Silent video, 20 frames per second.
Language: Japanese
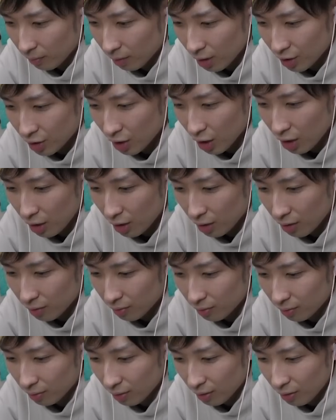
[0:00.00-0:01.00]
確かに。
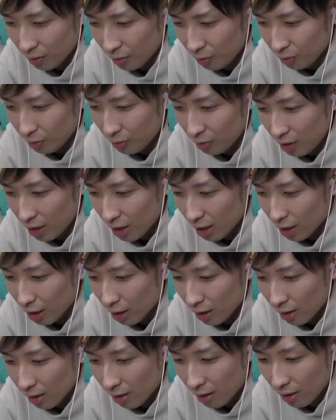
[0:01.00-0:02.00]
ほんとにゃ。
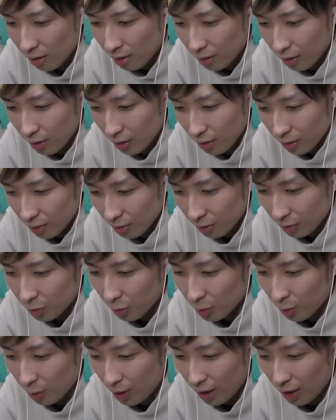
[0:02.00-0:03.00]

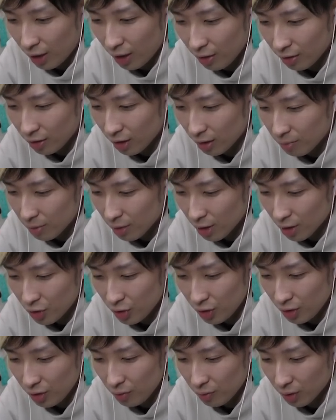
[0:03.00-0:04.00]
ここは遥か
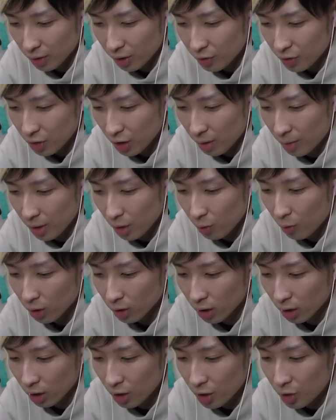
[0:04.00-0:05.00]
昔、私がまだ
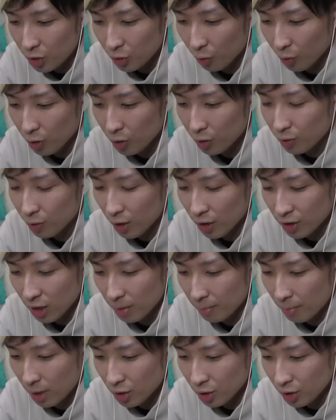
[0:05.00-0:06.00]
若かりし頃に暮らし
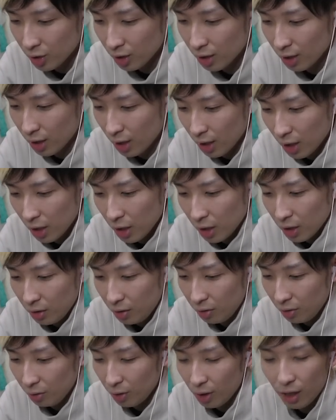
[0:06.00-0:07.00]
た町。
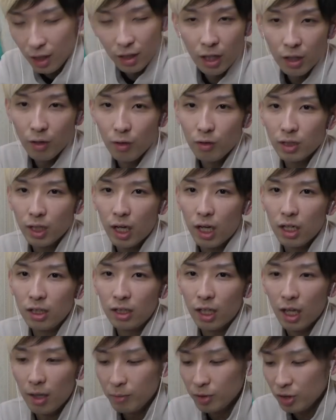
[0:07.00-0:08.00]
どうやら過去の世界
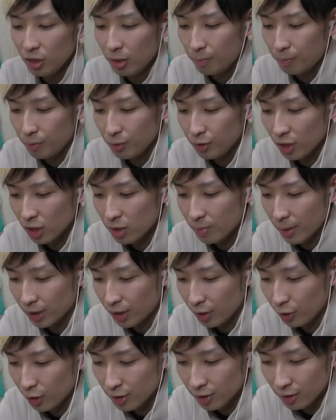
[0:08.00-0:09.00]
にタイムスリップしてし
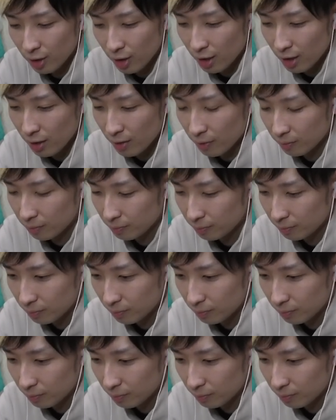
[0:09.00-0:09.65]
まったようですね。